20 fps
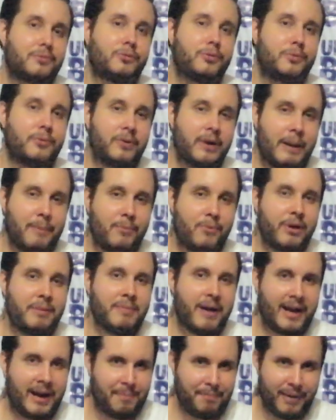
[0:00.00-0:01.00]
tuve una
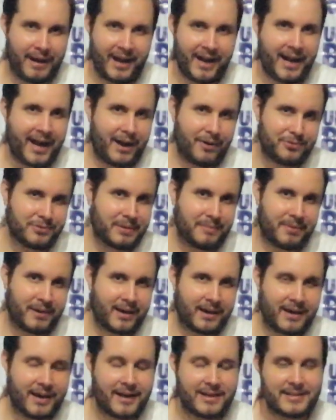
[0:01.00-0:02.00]
muy mala pelea, o sea,
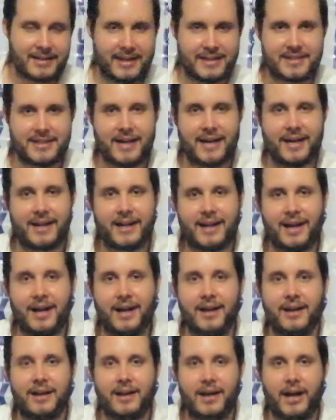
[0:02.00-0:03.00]
para nada se
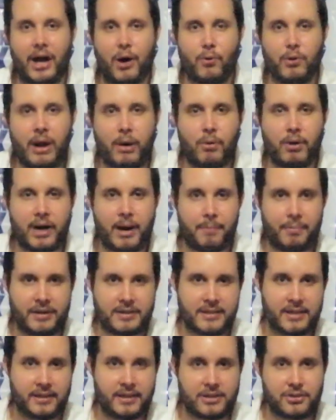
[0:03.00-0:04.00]
acerca a una buena
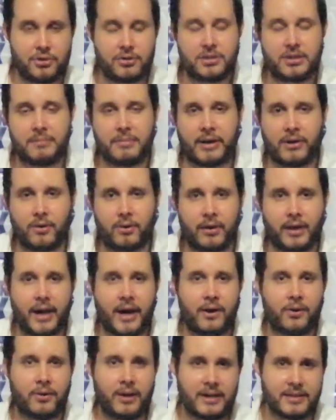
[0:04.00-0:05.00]
presentación si me
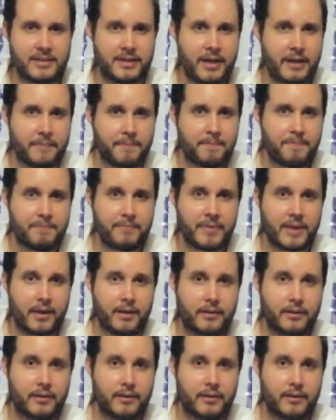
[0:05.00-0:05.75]
noquearon así.